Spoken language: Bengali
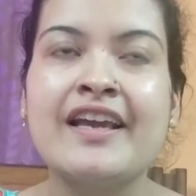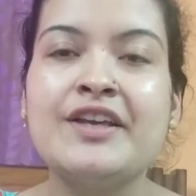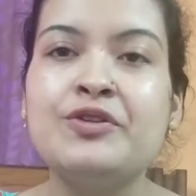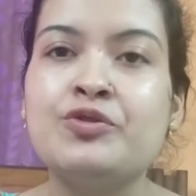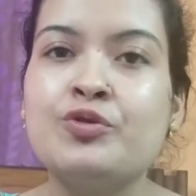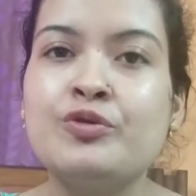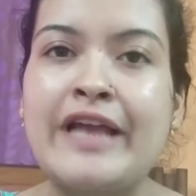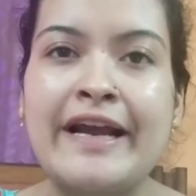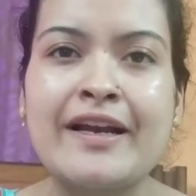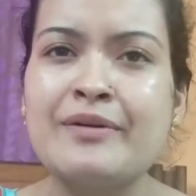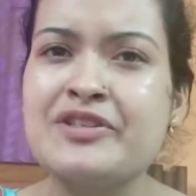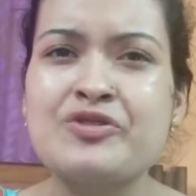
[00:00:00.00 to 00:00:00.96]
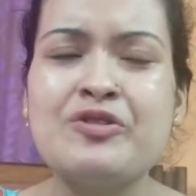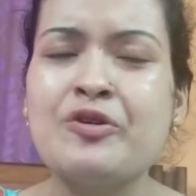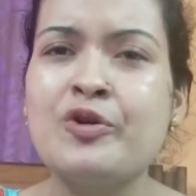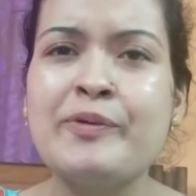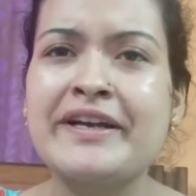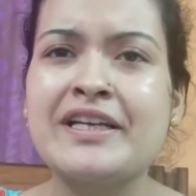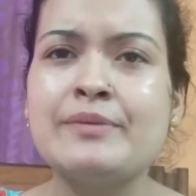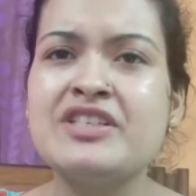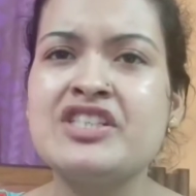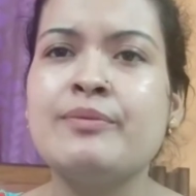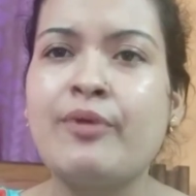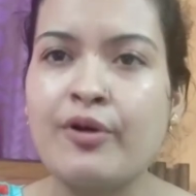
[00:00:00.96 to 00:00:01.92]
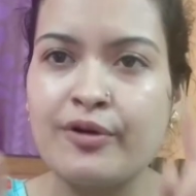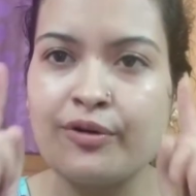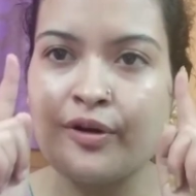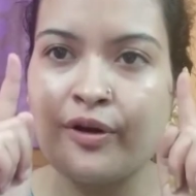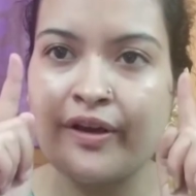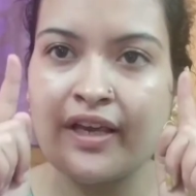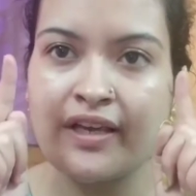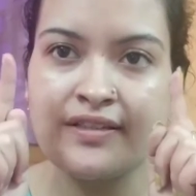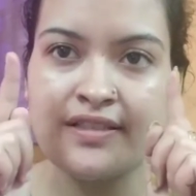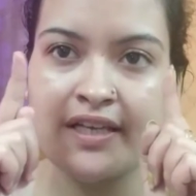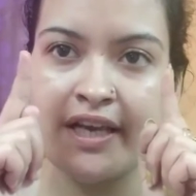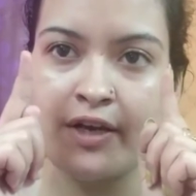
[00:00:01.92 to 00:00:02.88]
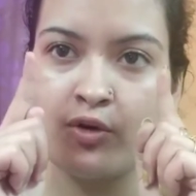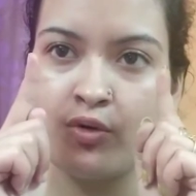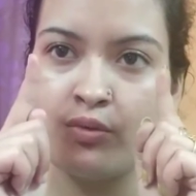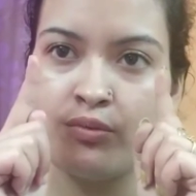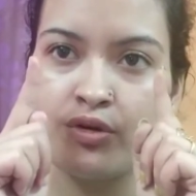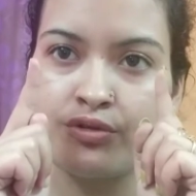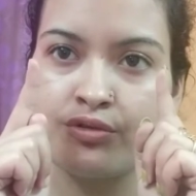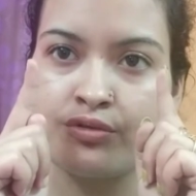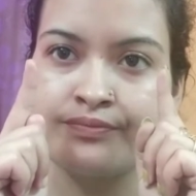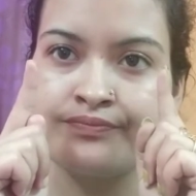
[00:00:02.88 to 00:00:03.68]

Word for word: কিন্তু ট্যাংরা মাছগুলো খুব একটা বেশি বড় নয় এই যে এরকম মতো